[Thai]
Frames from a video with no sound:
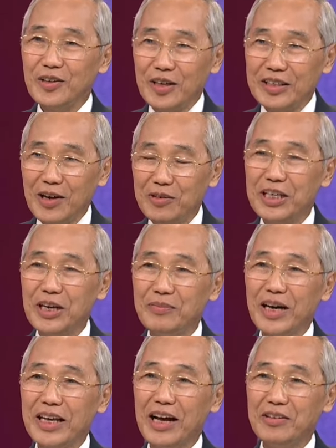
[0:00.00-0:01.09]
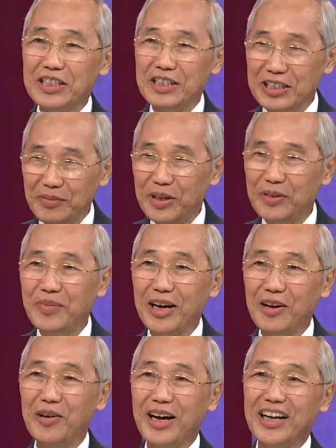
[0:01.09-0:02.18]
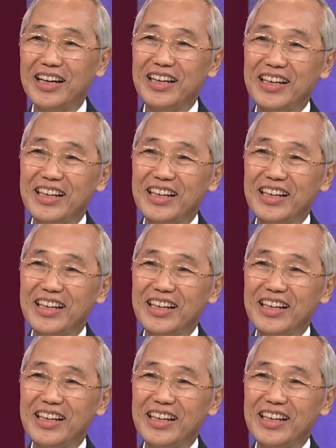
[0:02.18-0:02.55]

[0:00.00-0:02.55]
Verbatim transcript: นอกจากเท่าเทียมกันแล้วจีนจะมีมากกว่า